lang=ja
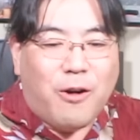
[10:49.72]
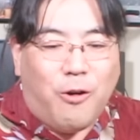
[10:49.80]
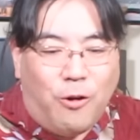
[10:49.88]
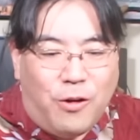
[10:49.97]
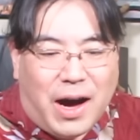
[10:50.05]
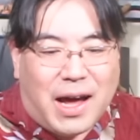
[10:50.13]

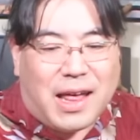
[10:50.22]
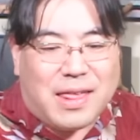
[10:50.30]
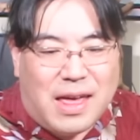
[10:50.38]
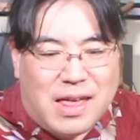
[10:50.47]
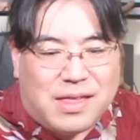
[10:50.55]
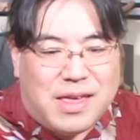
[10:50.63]
郷原
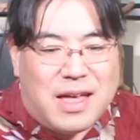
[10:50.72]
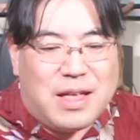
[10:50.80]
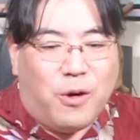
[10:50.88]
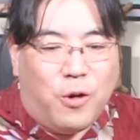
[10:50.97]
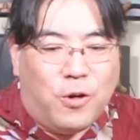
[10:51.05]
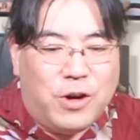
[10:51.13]
先生
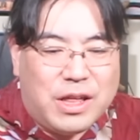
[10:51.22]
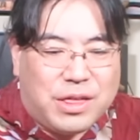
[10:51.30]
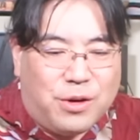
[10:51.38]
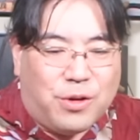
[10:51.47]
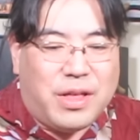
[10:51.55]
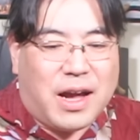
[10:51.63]
に法
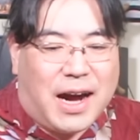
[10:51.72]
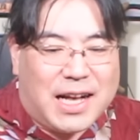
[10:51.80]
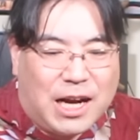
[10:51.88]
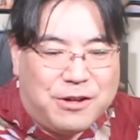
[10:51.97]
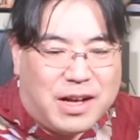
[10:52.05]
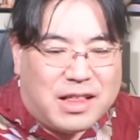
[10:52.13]
律論で
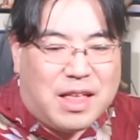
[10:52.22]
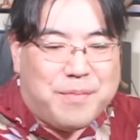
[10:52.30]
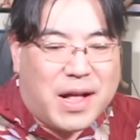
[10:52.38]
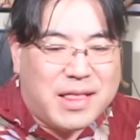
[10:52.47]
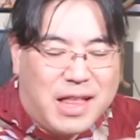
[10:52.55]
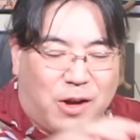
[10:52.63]
叶うなんて
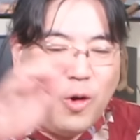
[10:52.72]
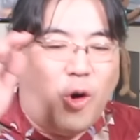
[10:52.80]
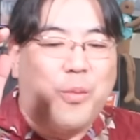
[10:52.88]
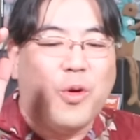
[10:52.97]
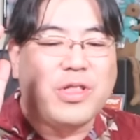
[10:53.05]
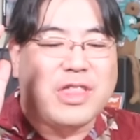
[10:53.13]
全く
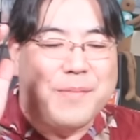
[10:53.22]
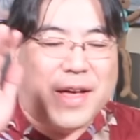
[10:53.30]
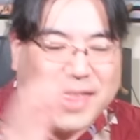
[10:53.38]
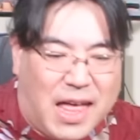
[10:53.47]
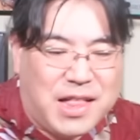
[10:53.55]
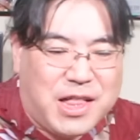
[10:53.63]
思って
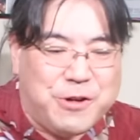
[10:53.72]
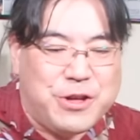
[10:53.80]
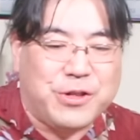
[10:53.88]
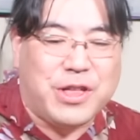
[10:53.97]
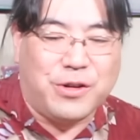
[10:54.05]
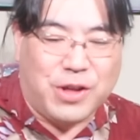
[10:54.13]
ませんっていうふうに
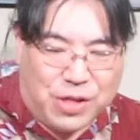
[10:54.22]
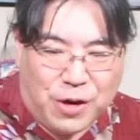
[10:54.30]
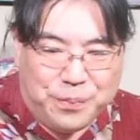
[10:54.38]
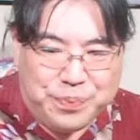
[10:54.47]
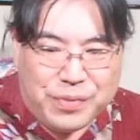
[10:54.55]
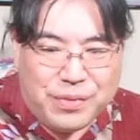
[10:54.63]
言ってるんです
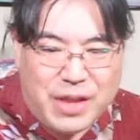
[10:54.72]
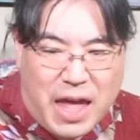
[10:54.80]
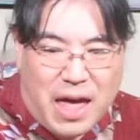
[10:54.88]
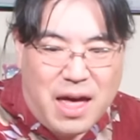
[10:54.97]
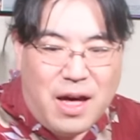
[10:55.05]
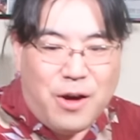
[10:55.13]
よ。
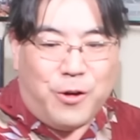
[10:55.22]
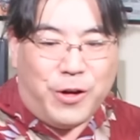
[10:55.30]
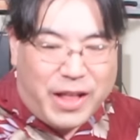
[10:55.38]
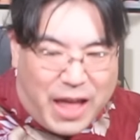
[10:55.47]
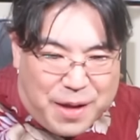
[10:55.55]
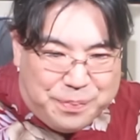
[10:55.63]
で、こ
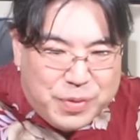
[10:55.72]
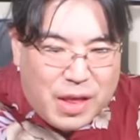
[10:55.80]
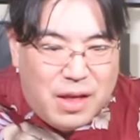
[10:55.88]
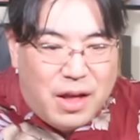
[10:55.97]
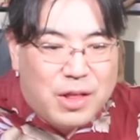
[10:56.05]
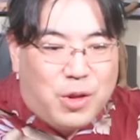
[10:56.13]
れね、
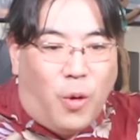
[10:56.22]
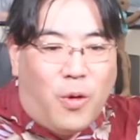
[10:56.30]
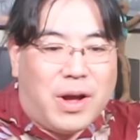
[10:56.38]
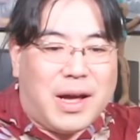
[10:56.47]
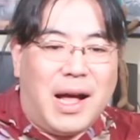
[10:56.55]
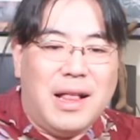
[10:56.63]

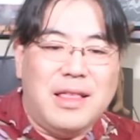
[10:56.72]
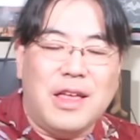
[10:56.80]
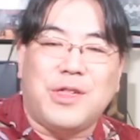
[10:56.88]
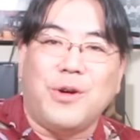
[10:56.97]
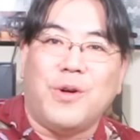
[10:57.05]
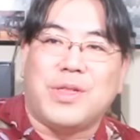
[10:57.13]
特管で
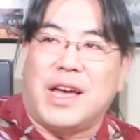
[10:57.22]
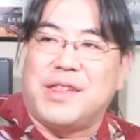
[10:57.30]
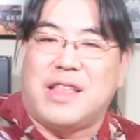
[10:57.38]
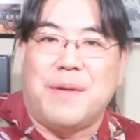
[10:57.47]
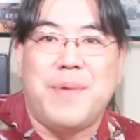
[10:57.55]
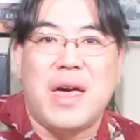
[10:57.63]
調査
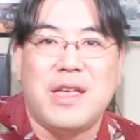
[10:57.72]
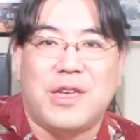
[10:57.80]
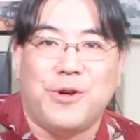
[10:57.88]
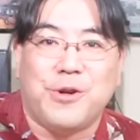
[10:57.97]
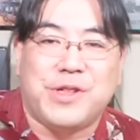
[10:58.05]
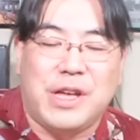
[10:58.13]
して勉
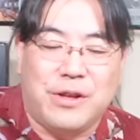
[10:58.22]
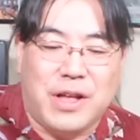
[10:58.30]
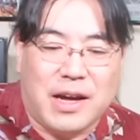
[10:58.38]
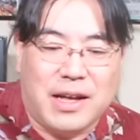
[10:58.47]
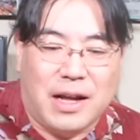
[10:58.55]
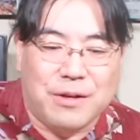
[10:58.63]
強してる
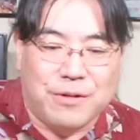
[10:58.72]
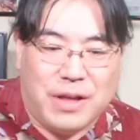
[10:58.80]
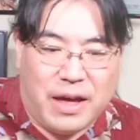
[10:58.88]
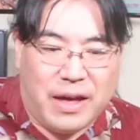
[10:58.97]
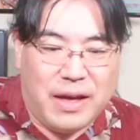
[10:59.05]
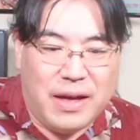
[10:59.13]
だけなの
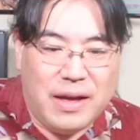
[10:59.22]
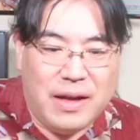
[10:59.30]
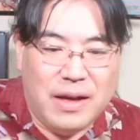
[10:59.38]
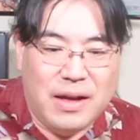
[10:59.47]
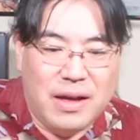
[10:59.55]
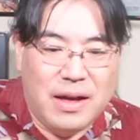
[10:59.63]
で、
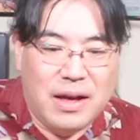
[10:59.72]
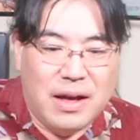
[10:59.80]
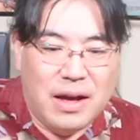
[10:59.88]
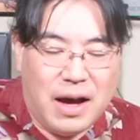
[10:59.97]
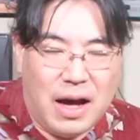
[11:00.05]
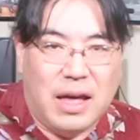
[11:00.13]

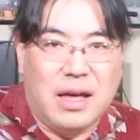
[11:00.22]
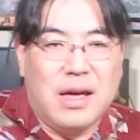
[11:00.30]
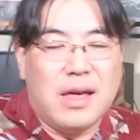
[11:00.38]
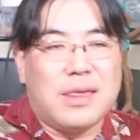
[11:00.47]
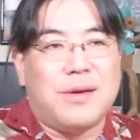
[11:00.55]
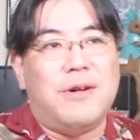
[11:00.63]
はい。
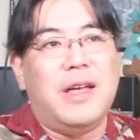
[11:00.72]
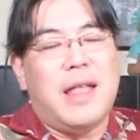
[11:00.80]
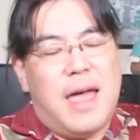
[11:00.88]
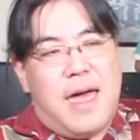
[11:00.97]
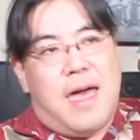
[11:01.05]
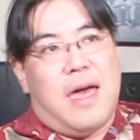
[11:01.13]
それ
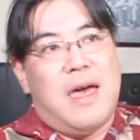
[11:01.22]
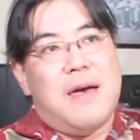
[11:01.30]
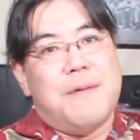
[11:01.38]
で